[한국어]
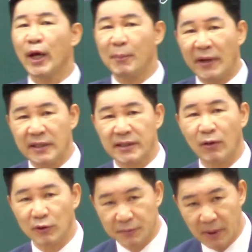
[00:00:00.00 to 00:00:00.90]
개 반에서
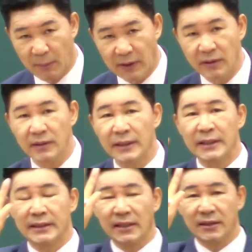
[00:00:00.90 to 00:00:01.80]
하고 있습니다만은
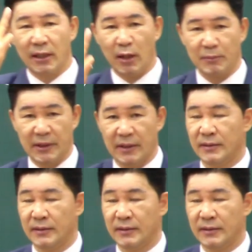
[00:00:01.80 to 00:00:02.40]
다섯 행합니다.